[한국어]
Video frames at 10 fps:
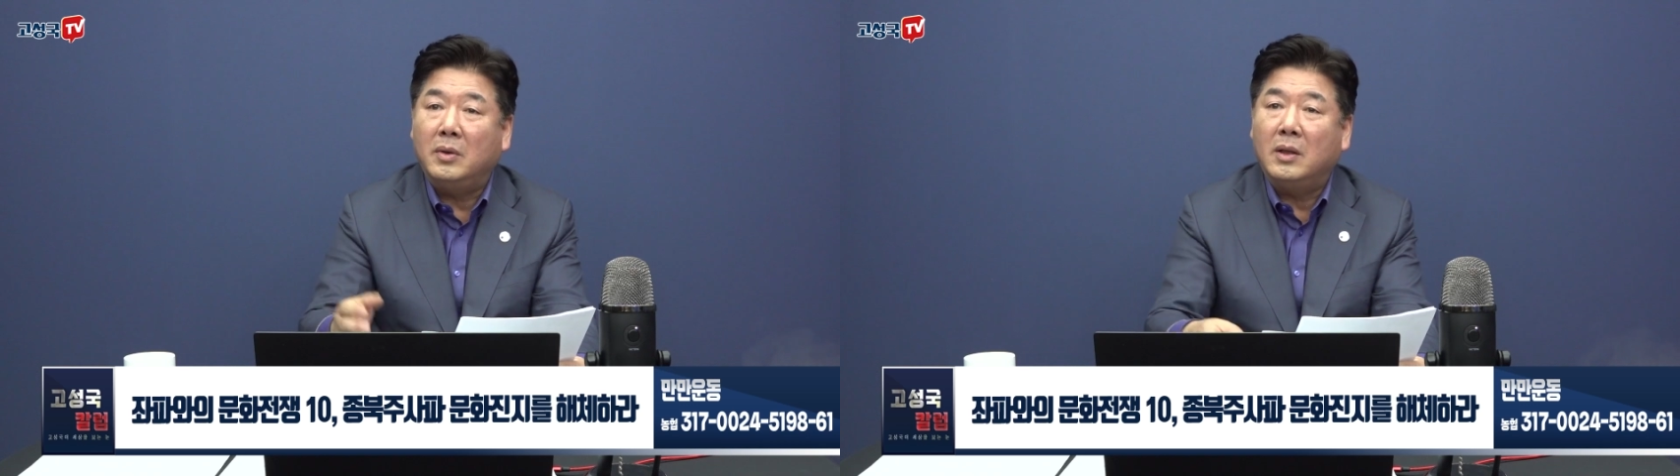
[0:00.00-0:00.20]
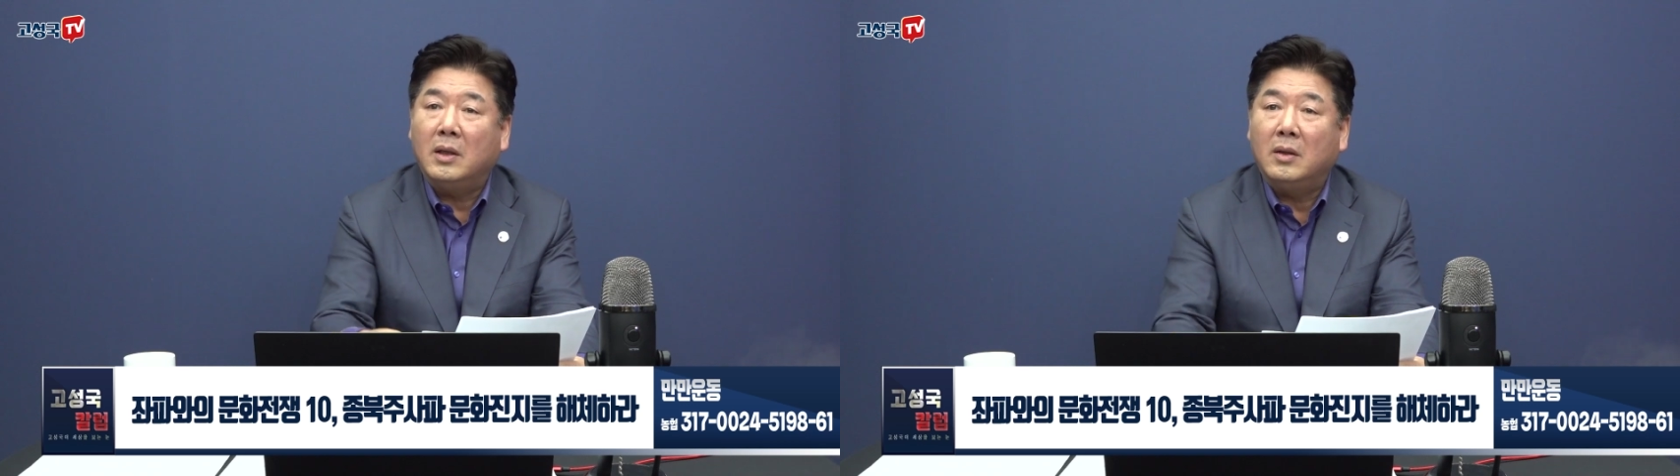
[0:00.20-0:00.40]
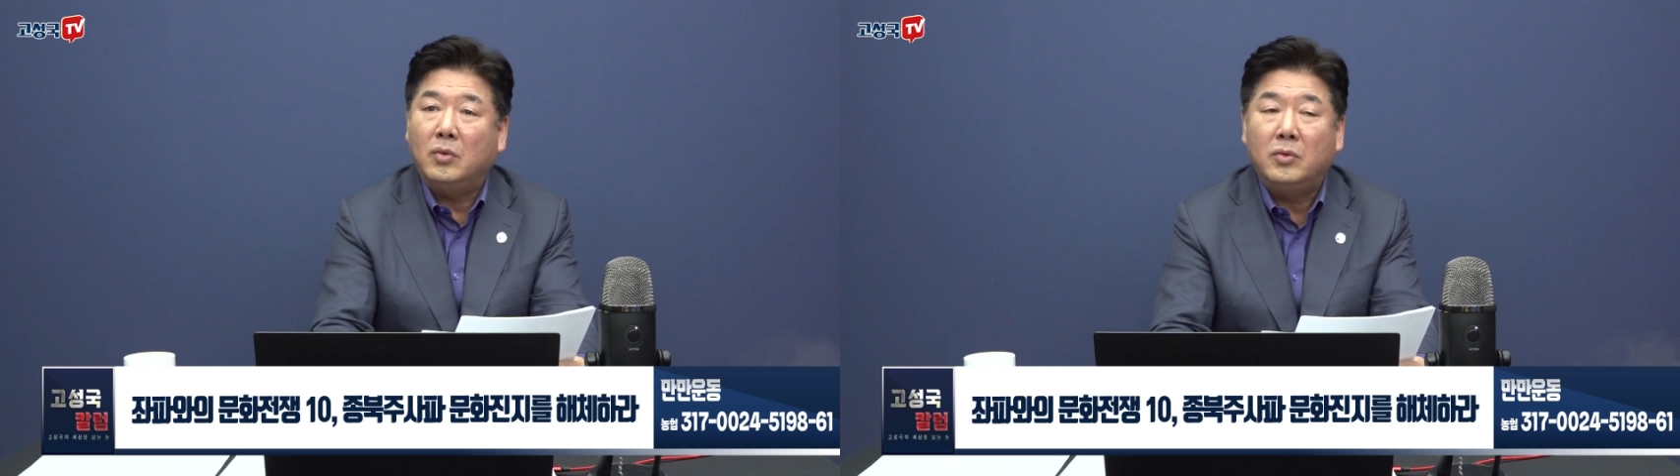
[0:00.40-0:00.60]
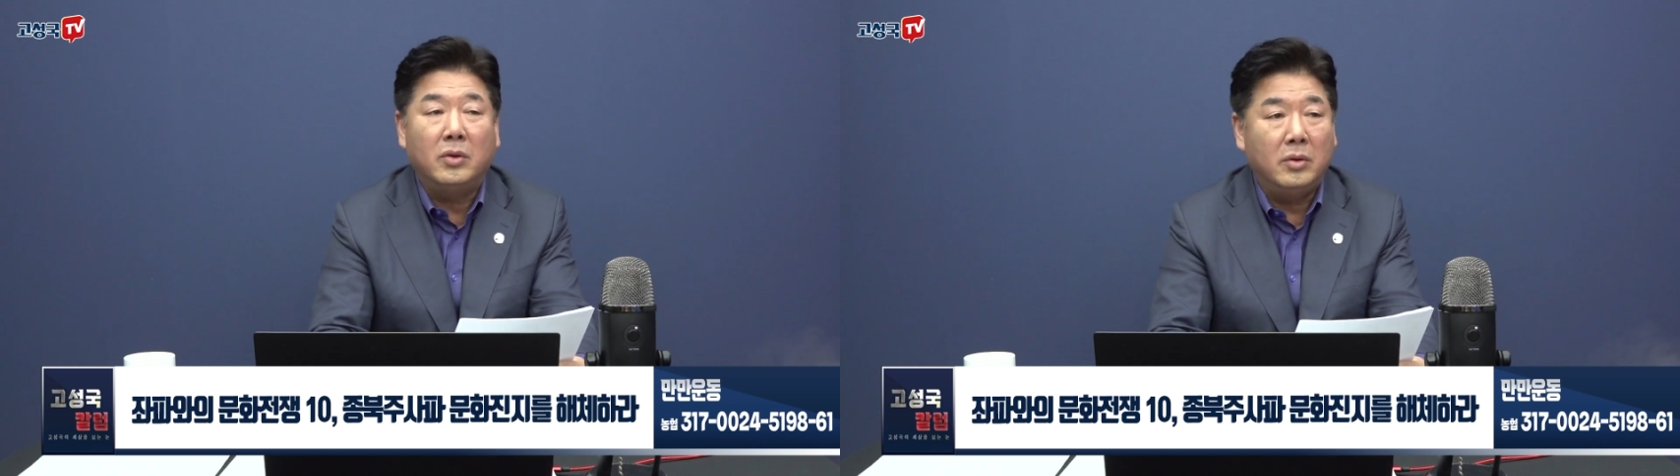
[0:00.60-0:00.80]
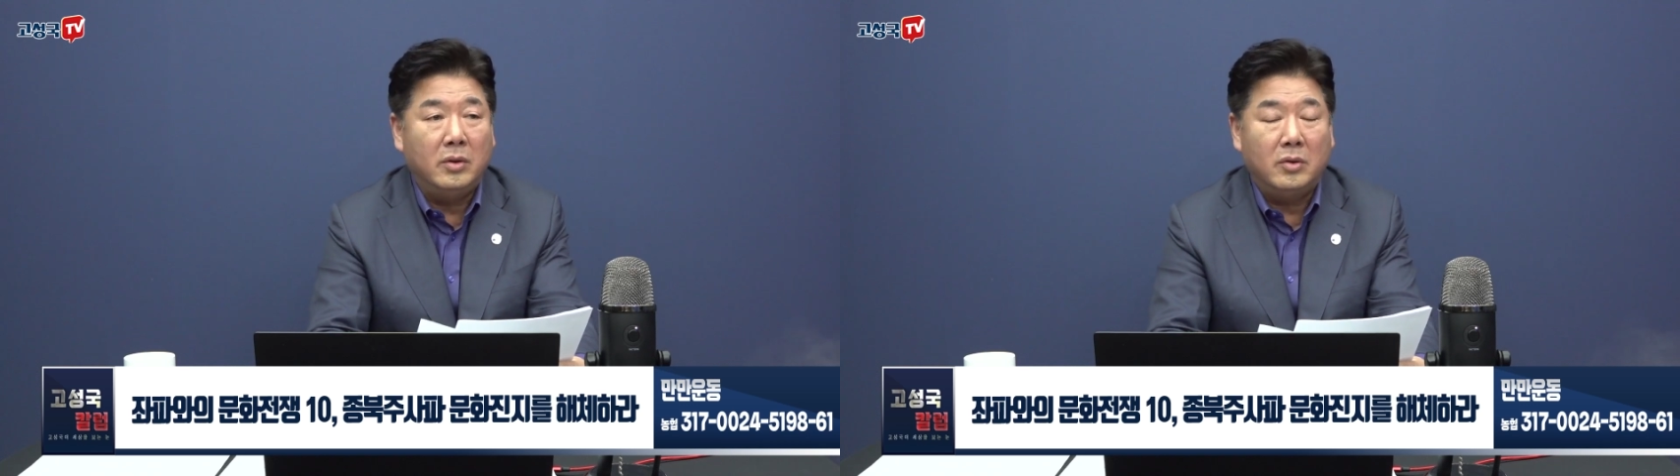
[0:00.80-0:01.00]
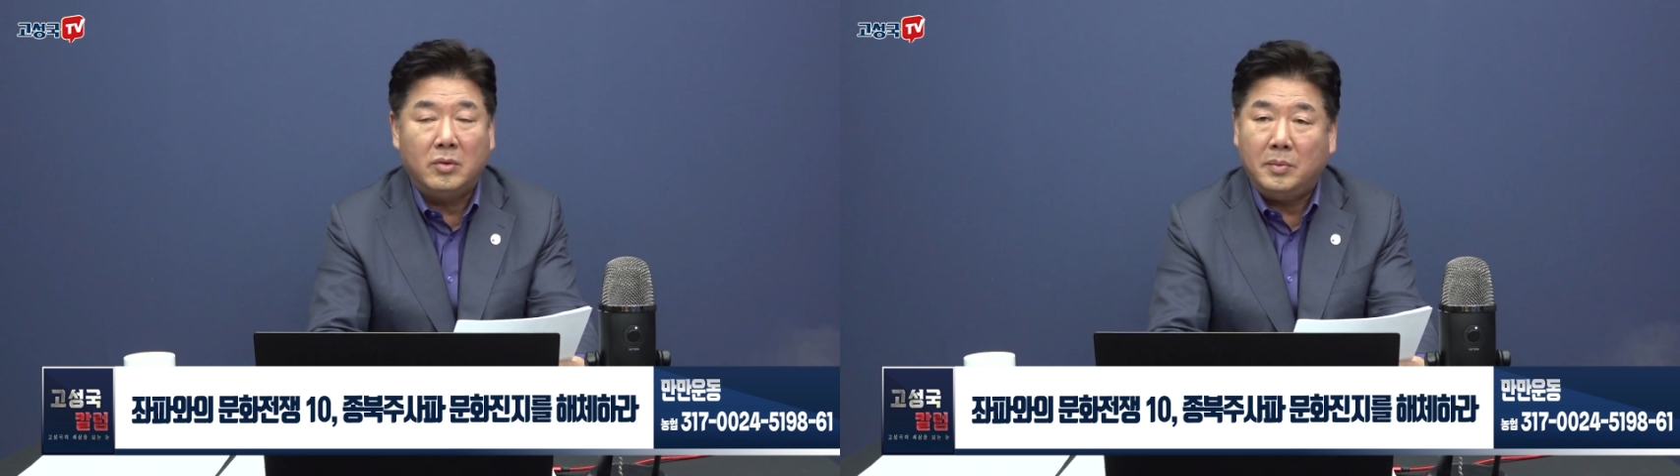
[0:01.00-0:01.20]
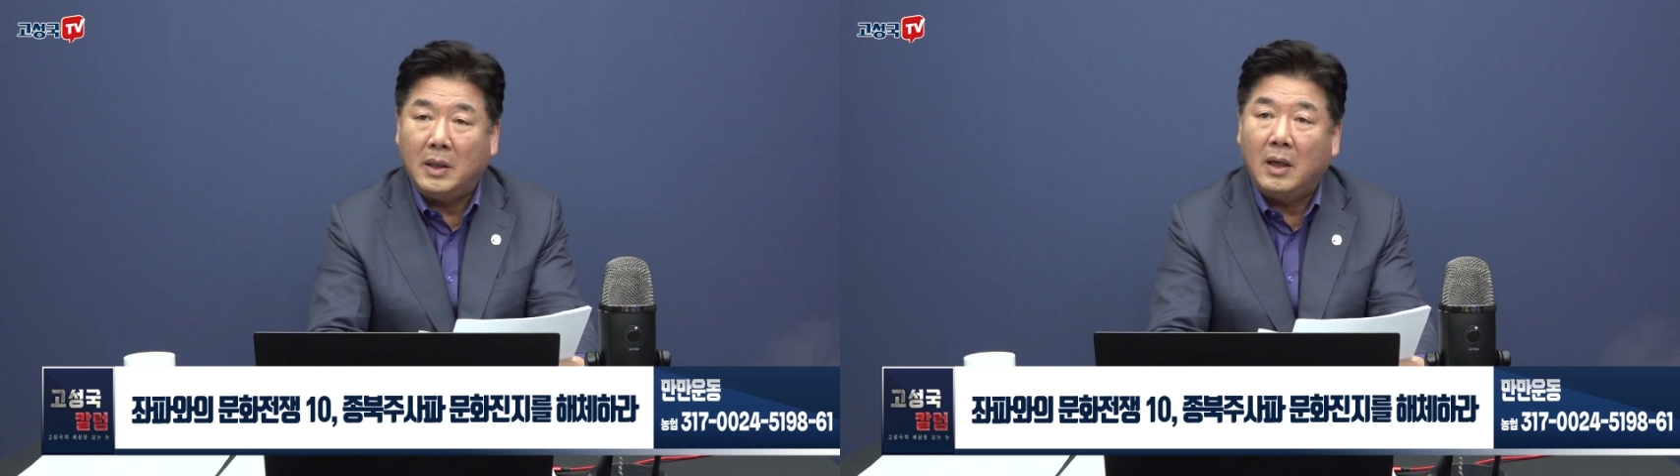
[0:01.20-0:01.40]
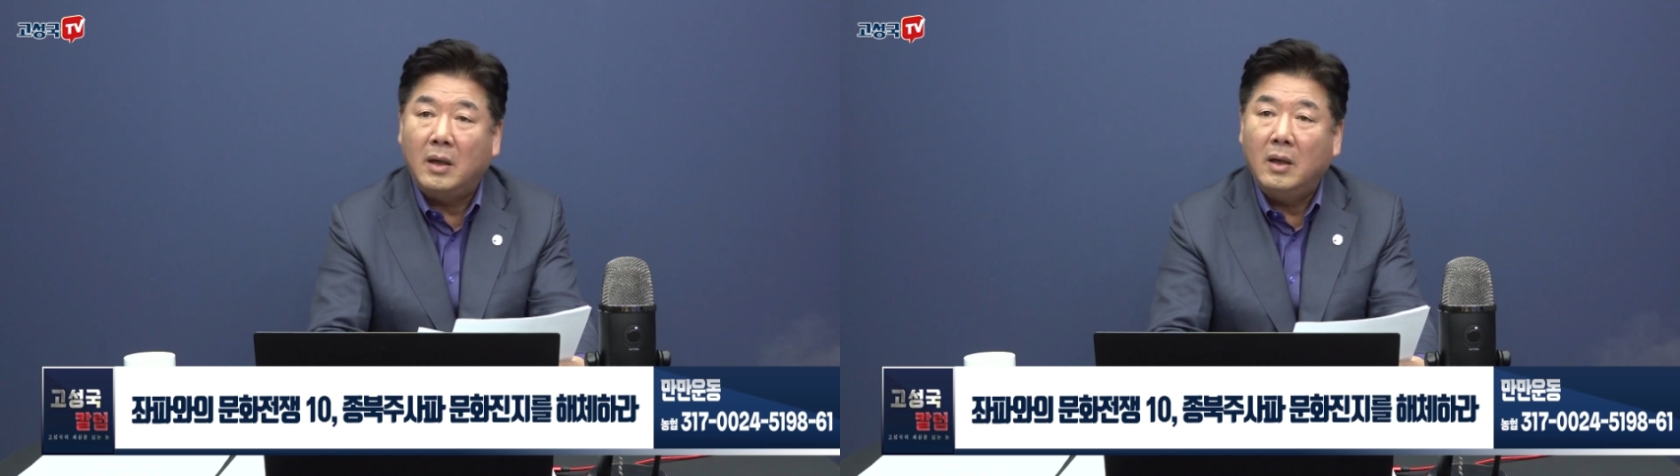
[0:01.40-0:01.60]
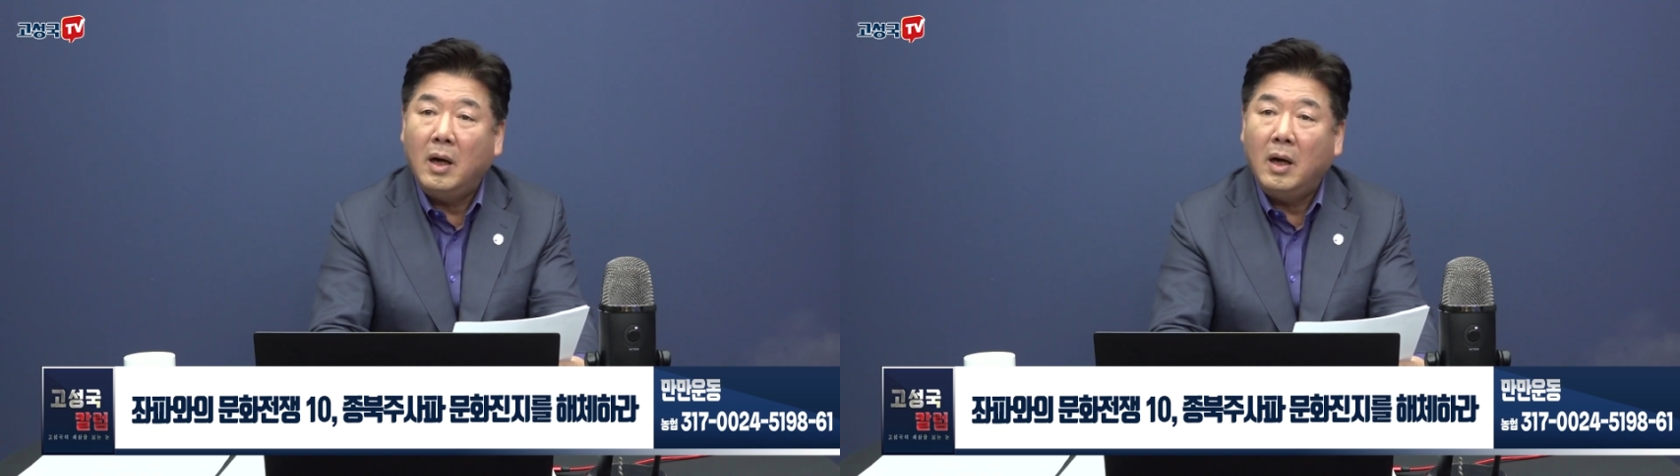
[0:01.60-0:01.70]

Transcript: 보니까 조청년이었습니다.